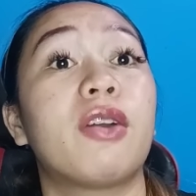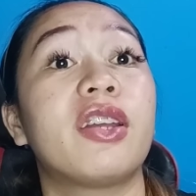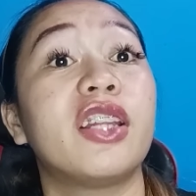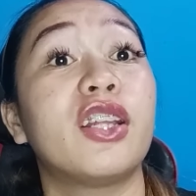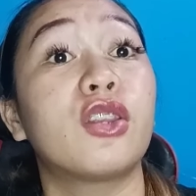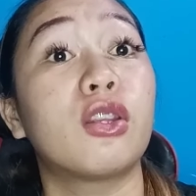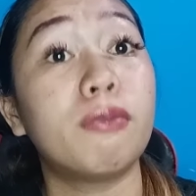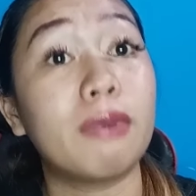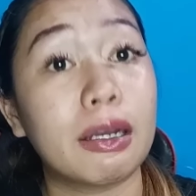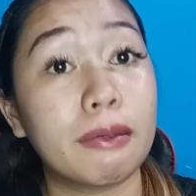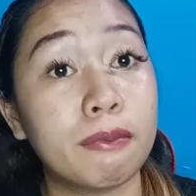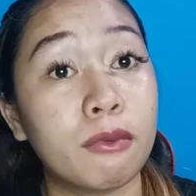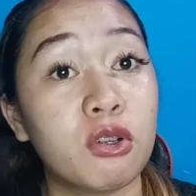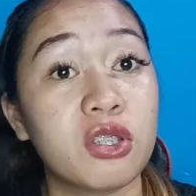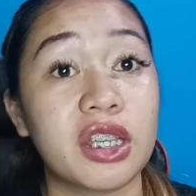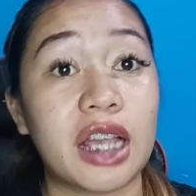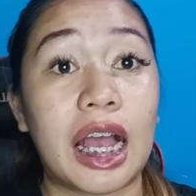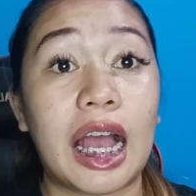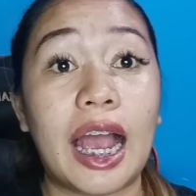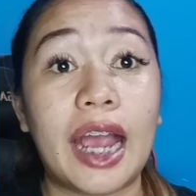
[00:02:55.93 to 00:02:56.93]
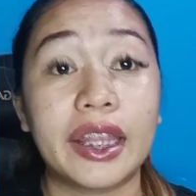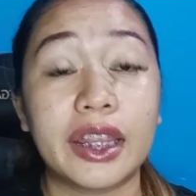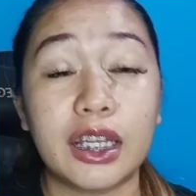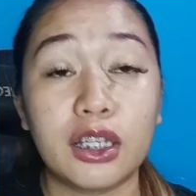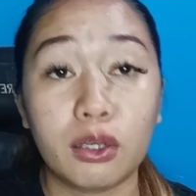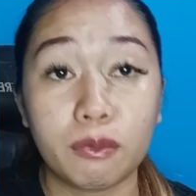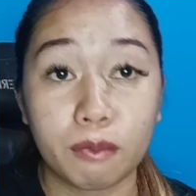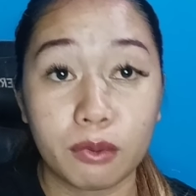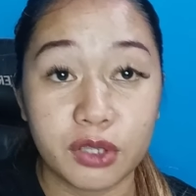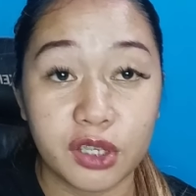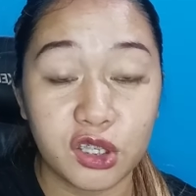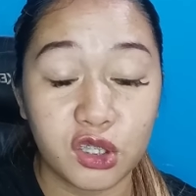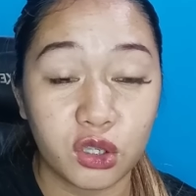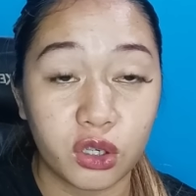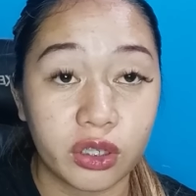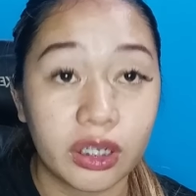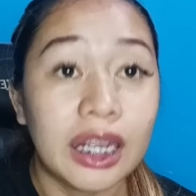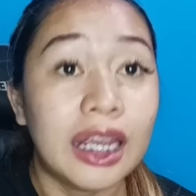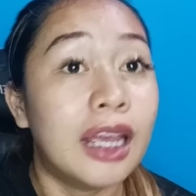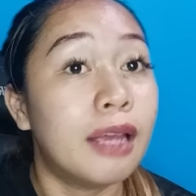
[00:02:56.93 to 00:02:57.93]
pwedeng tumakbo sa kahit anong
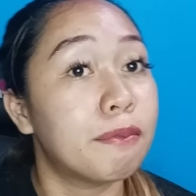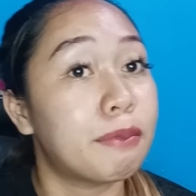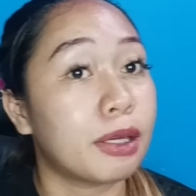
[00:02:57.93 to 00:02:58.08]
posisyon